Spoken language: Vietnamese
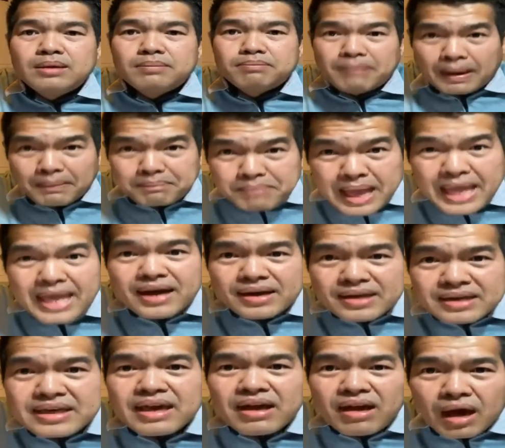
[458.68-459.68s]
bờ mai ở
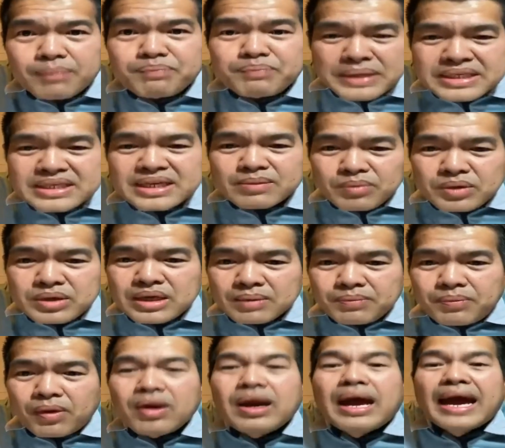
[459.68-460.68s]
kia ở bên trận mỗi dương
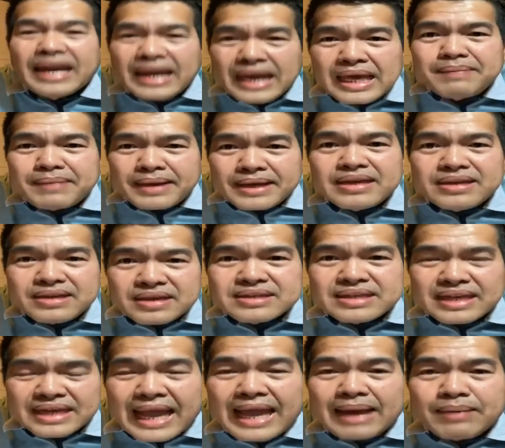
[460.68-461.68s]
phong hát ấy ban dương
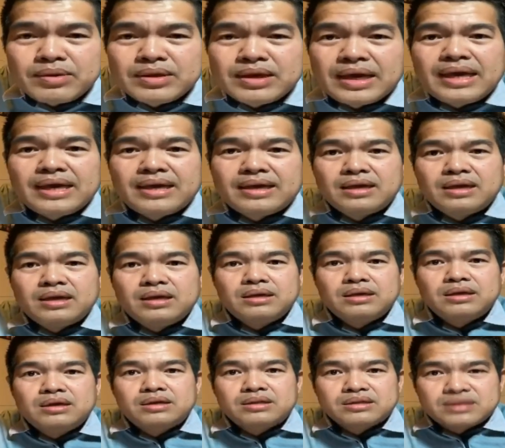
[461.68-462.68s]
từ ca mỗi kia
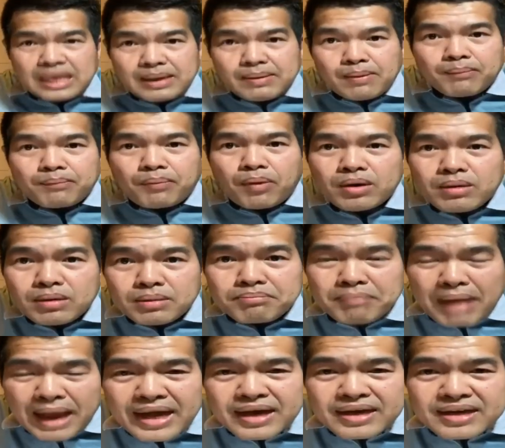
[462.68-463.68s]
tiêu bằng phật
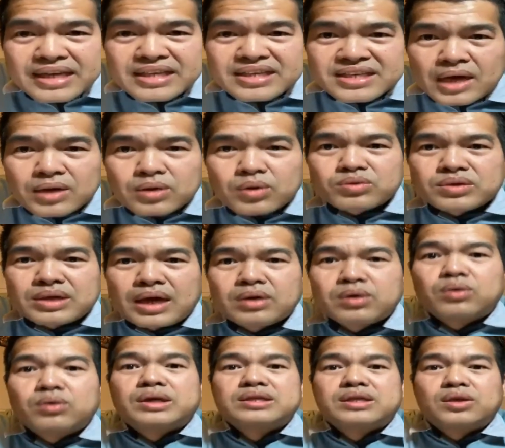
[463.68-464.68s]
mai ở kia chợ rút chợ
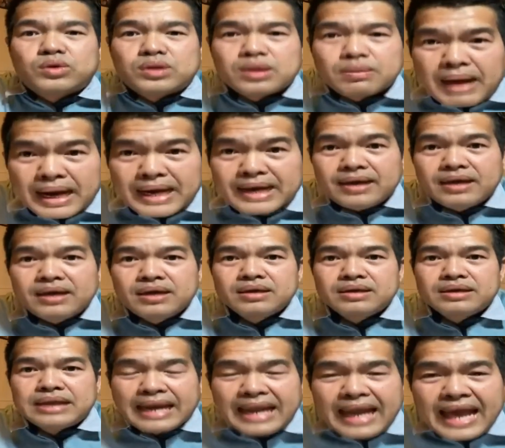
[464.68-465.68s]
rút cái tàu tàu bắn
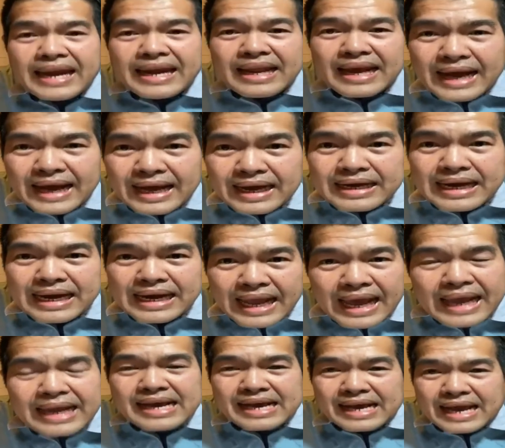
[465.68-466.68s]
nè na nè nè
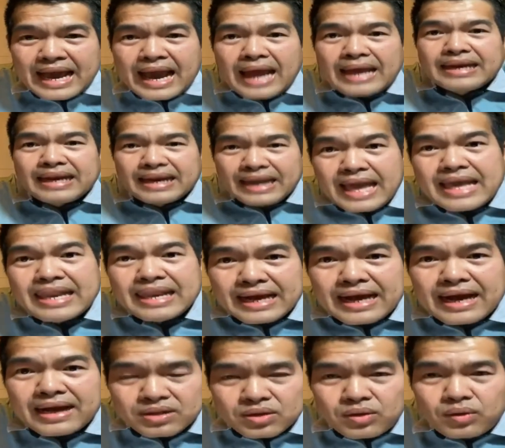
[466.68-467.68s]
na nè kha nè na nè
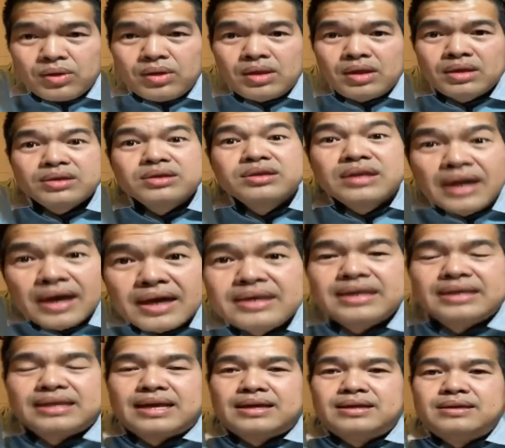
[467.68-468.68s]
kha tục dương
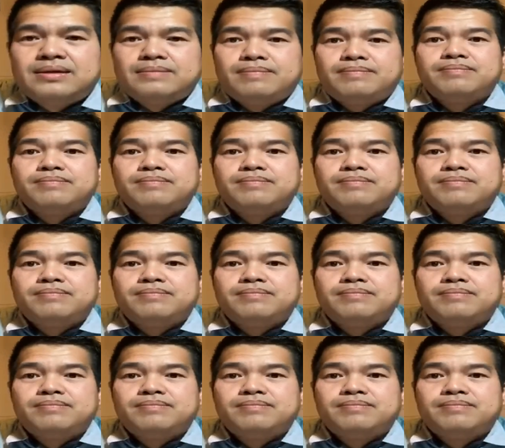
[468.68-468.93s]
này đã